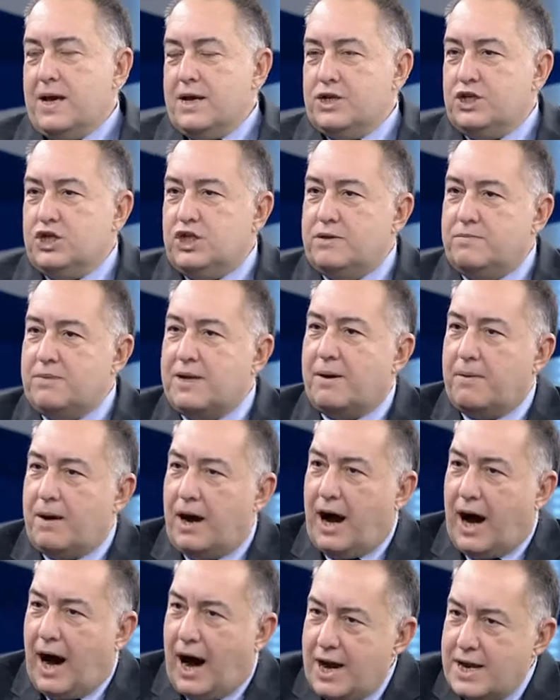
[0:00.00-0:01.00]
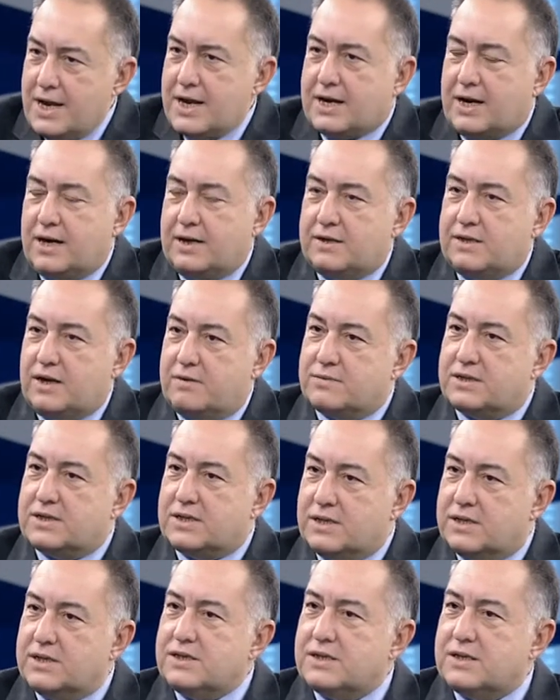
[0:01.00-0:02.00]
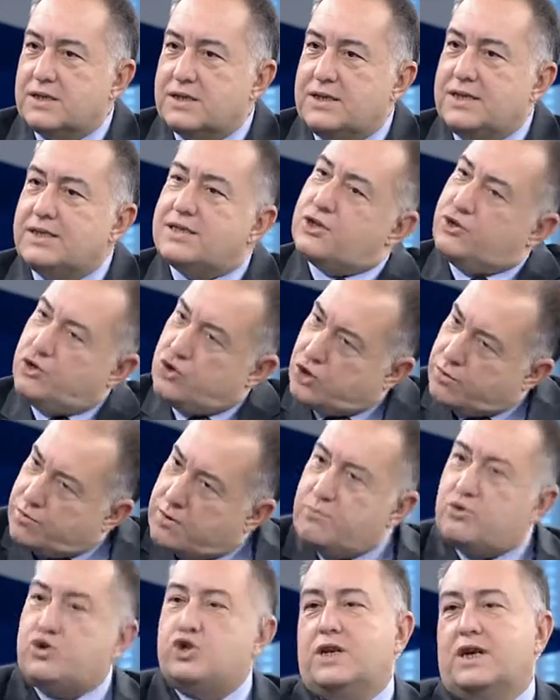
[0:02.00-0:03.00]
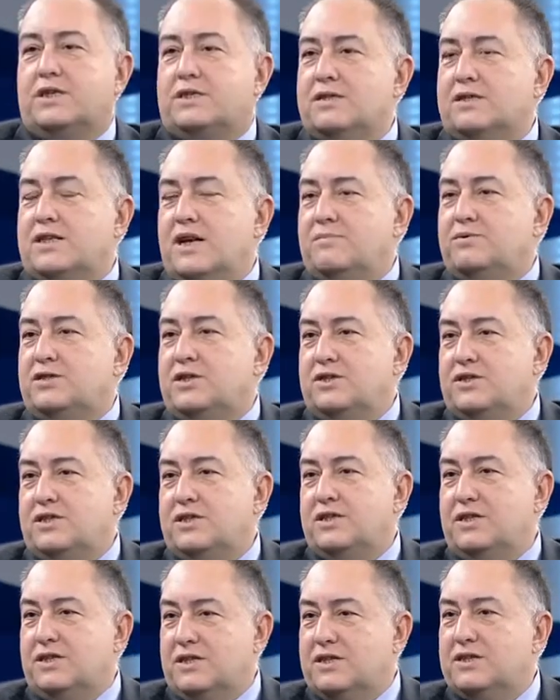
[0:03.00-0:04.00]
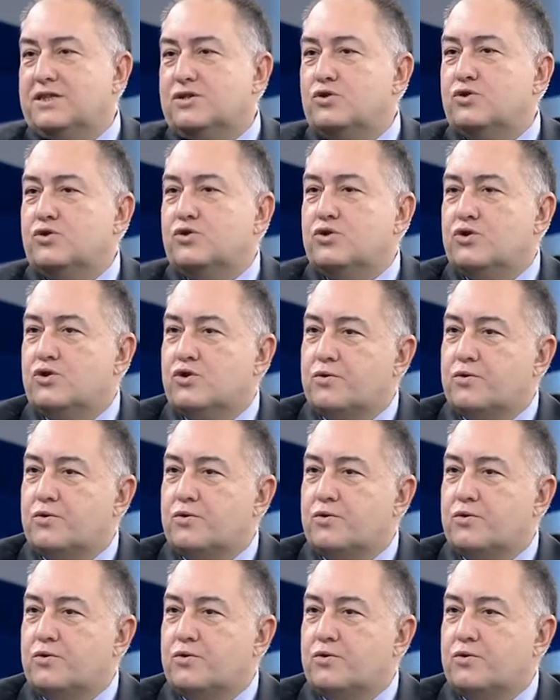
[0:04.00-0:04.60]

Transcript: Şimdi aynı kanada mısınız? Siz de çünkü bir müsiyatın temsilcisiniz. çünkü. Tabii.